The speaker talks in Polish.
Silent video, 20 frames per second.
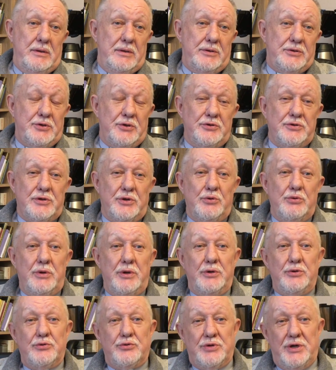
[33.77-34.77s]
Ksiądz
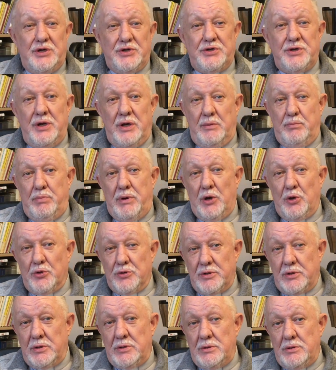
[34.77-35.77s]
Eugeniusz Leśniak,
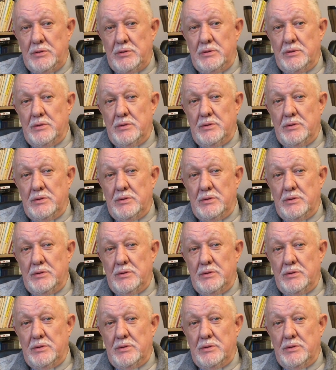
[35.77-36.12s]
palotyn.